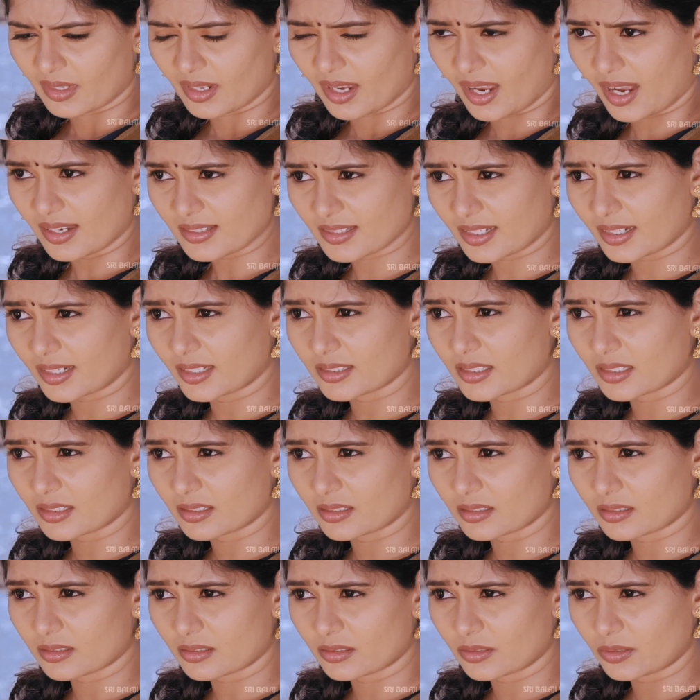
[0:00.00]
वही बात
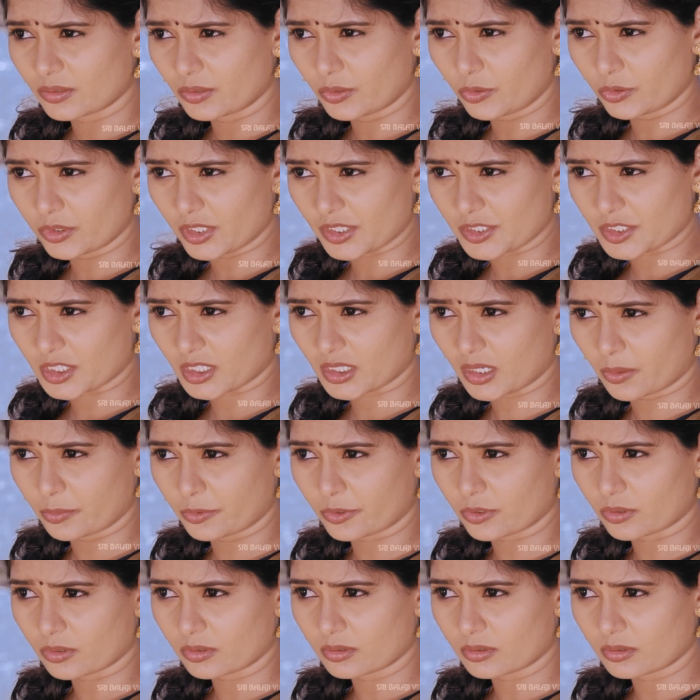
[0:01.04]
जो तुम मुझसे छुपा